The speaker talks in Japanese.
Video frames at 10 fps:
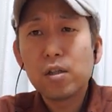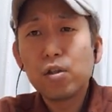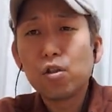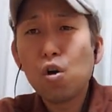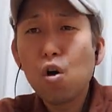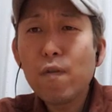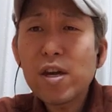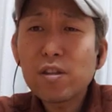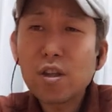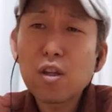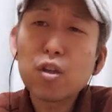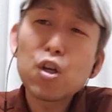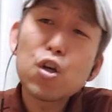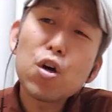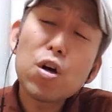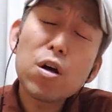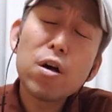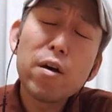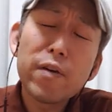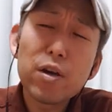So listen
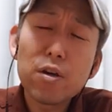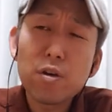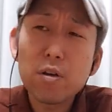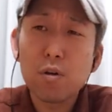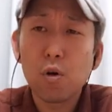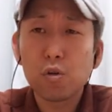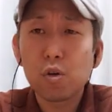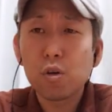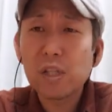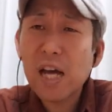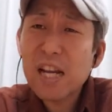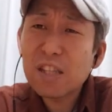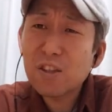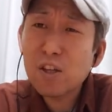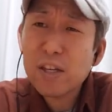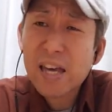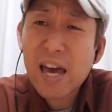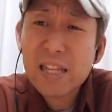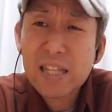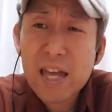to of you. 北斗。なり続
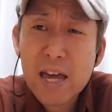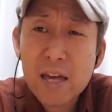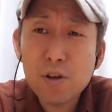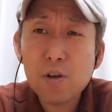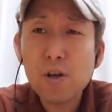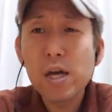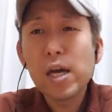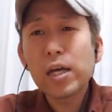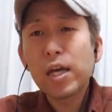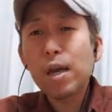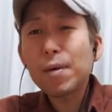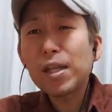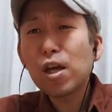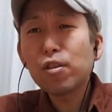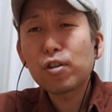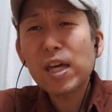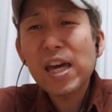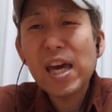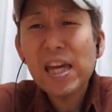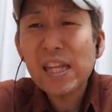けてる。君の好
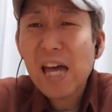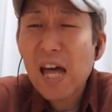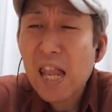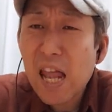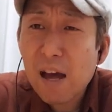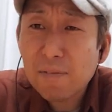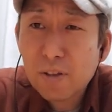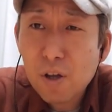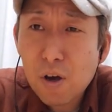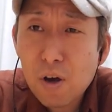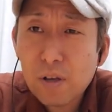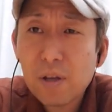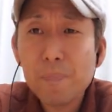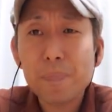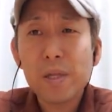きなラブソング。